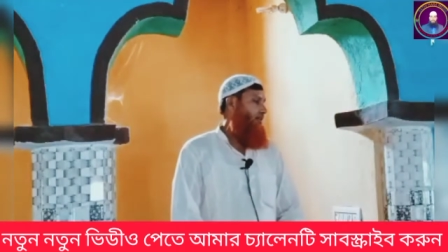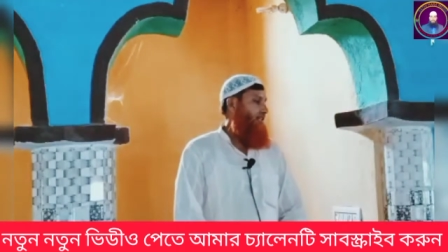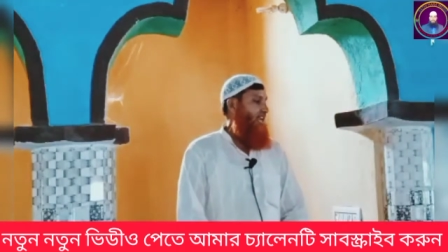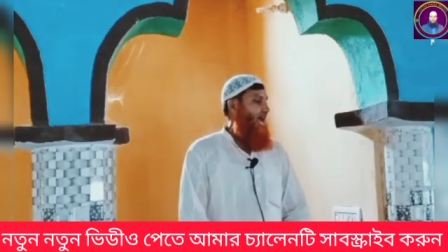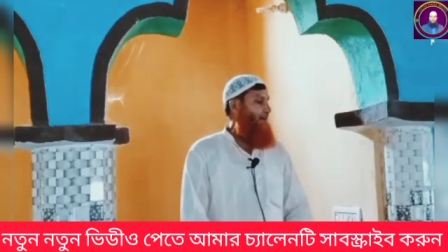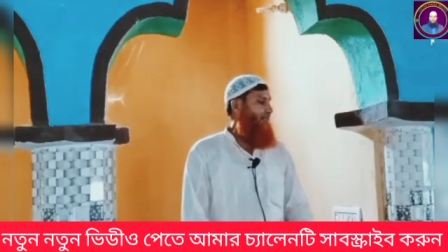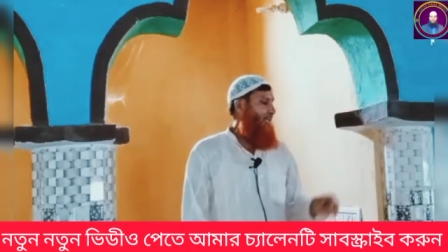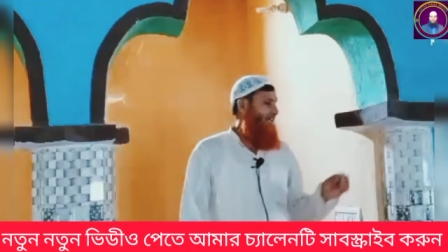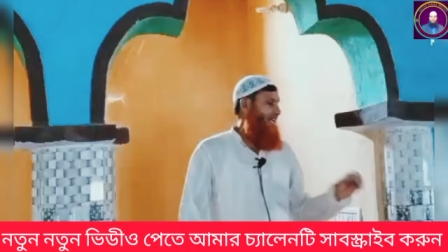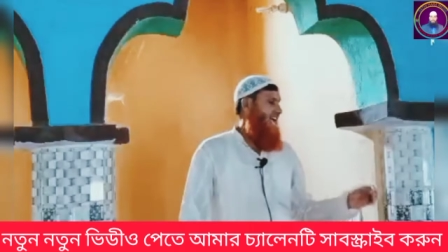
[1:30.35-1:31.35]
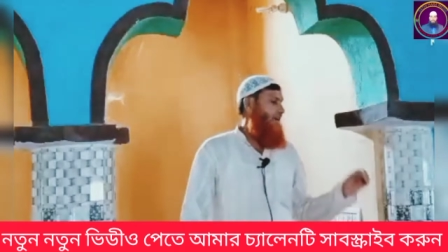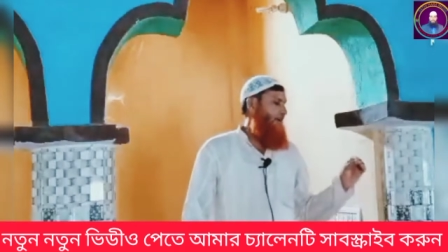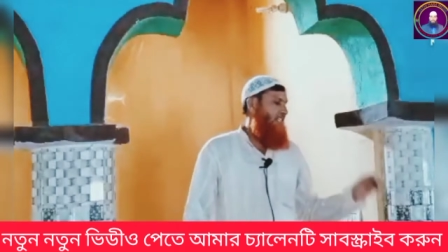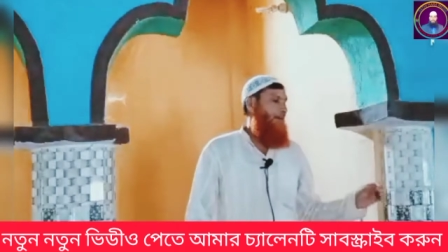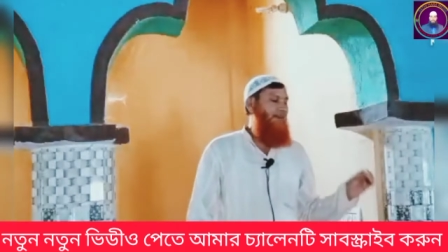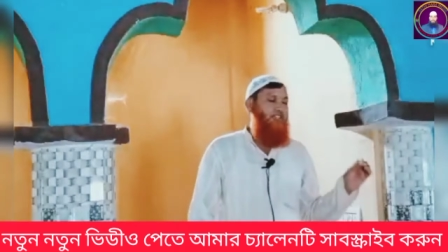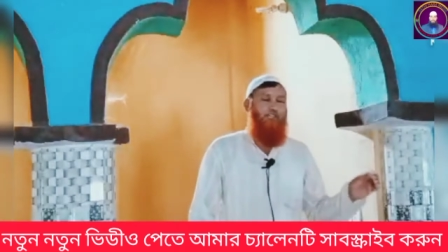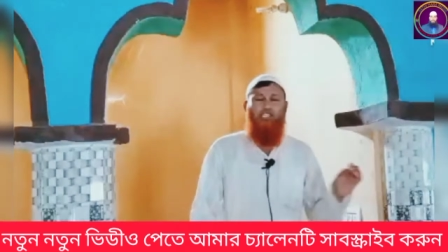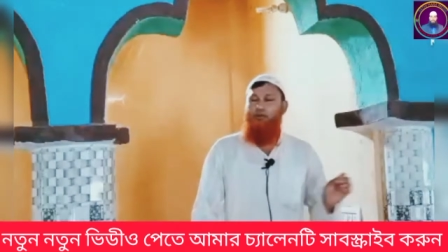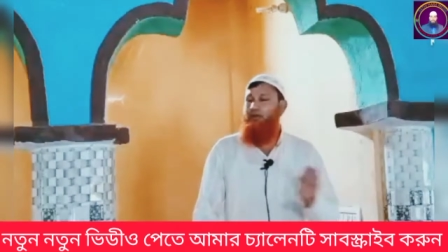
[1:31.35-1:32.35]
তাহলে আমাদেরকে এয়ার আমরা
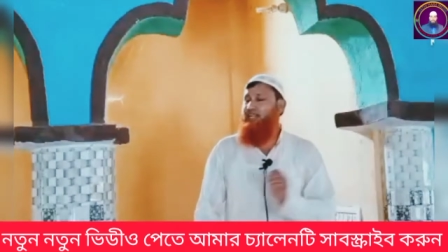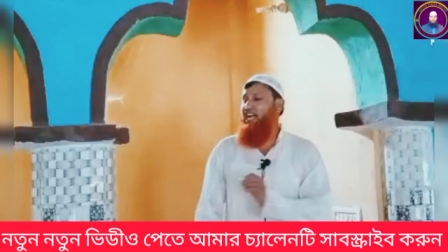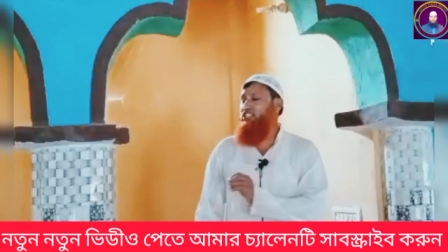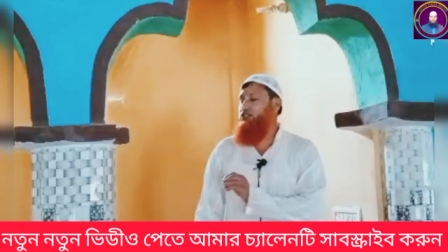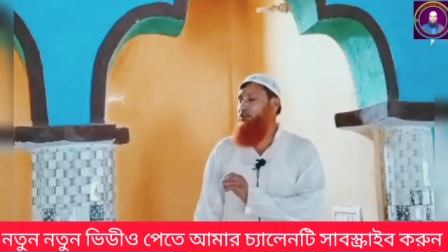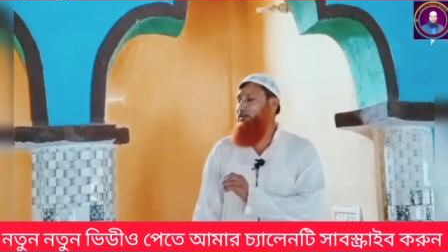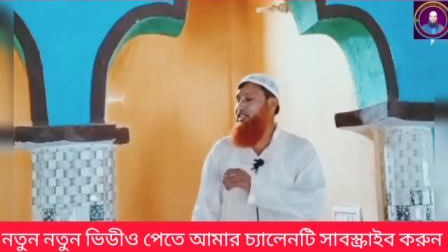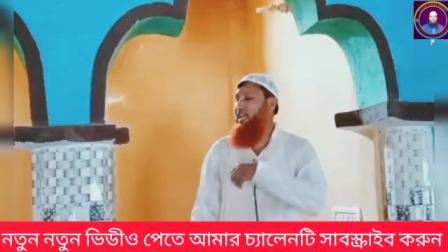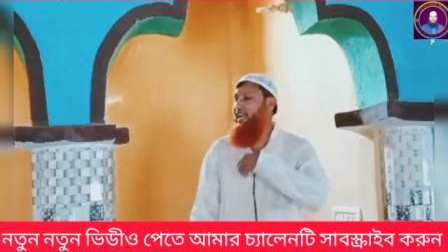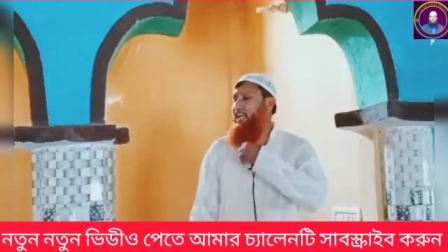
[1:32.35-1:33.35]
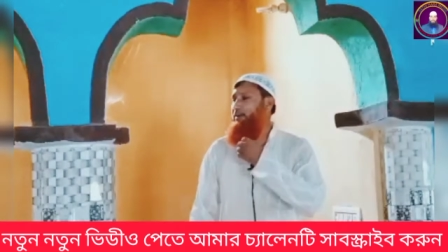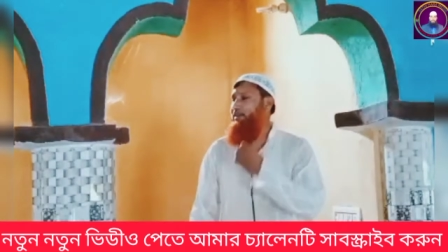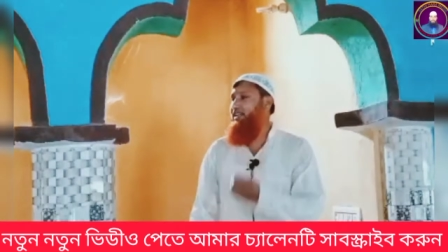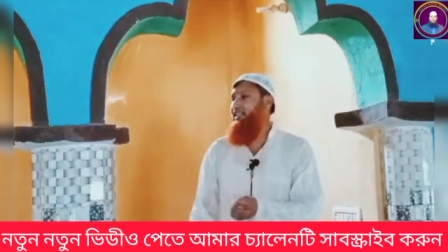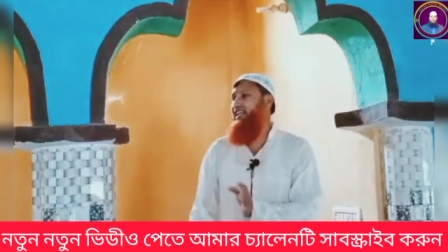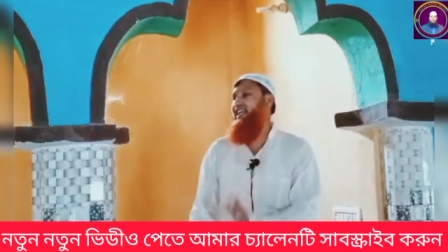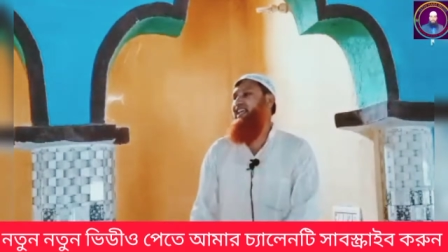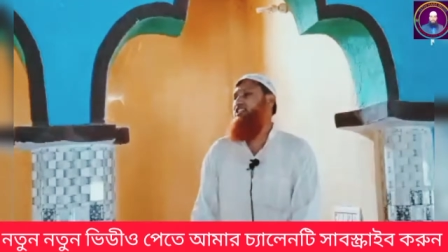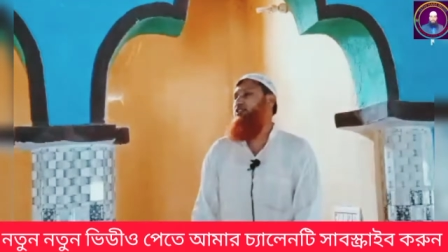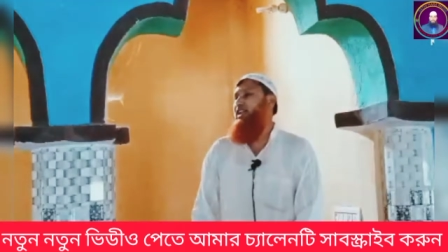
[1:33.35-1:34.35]
যতগুলো কাজ করব তার আগে আমাদেরকে
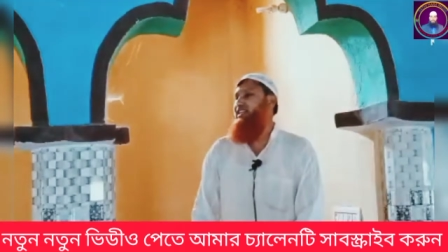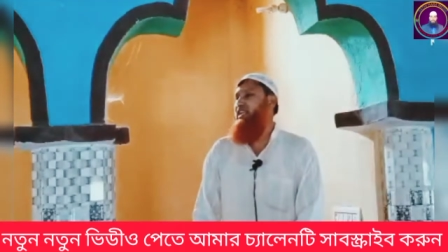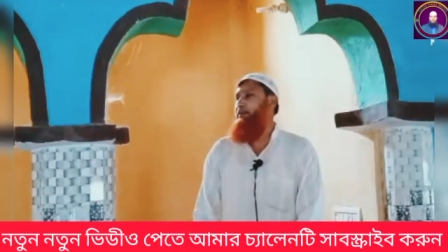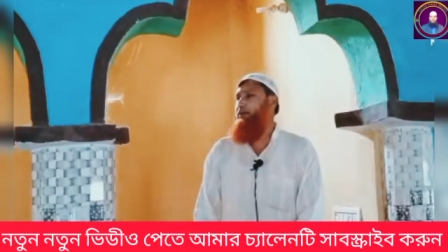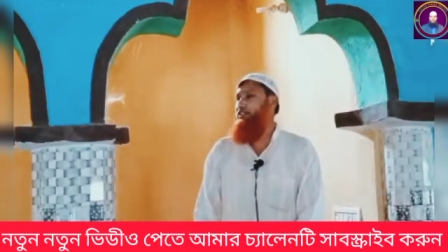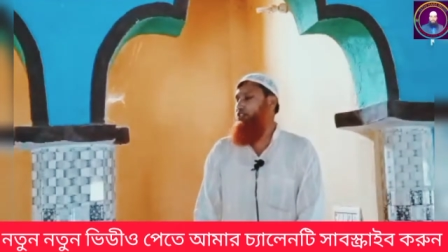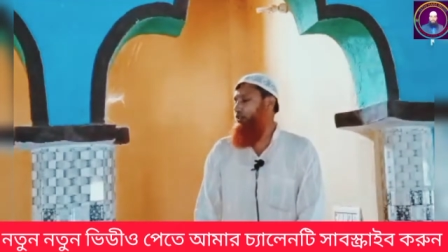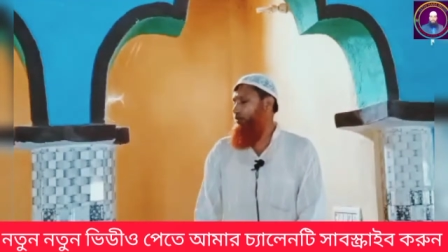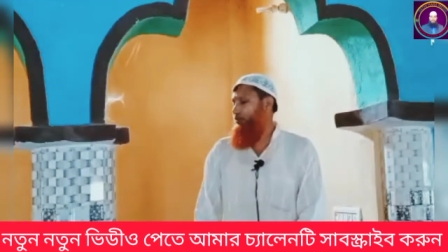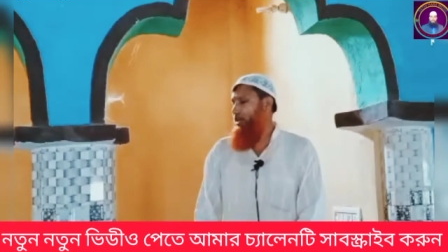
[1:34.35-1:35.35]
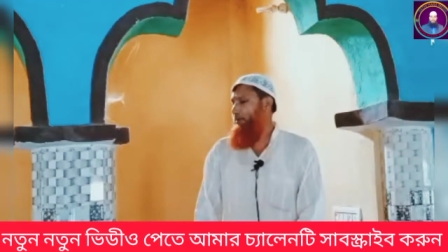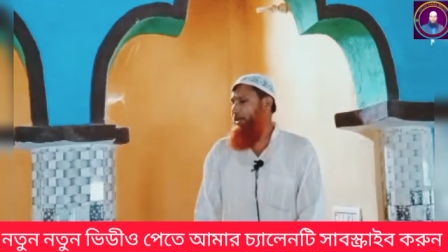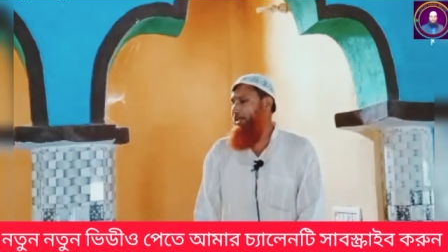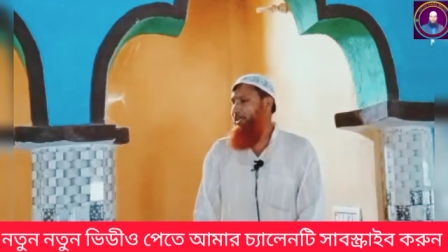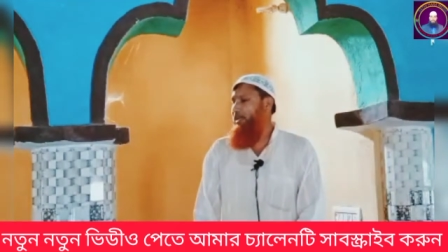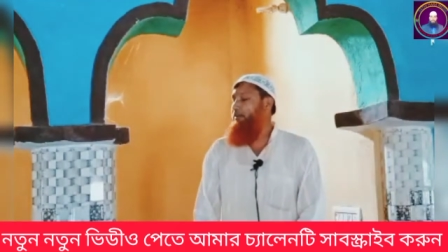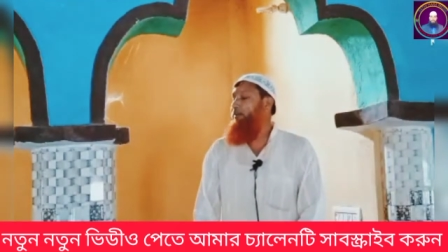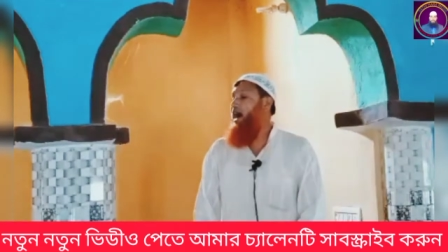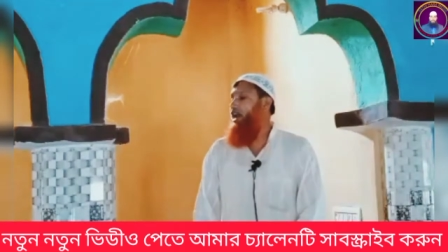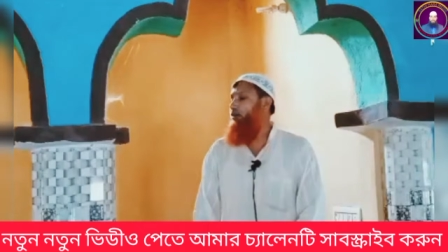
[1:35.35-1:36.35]
এই সলাদটা প্রতিষ্ঠিত করতে হবে
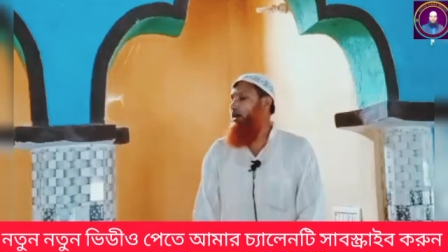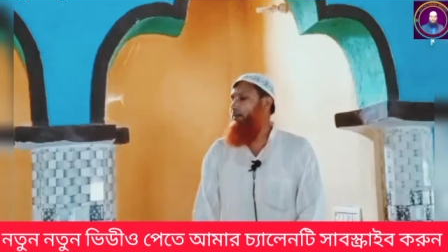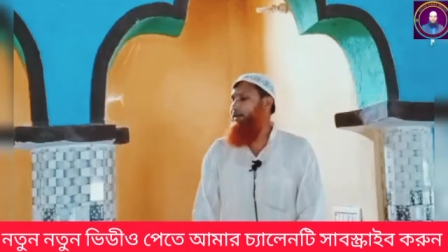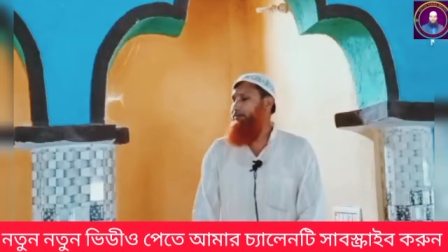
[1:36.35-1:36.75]
ভালোভাবে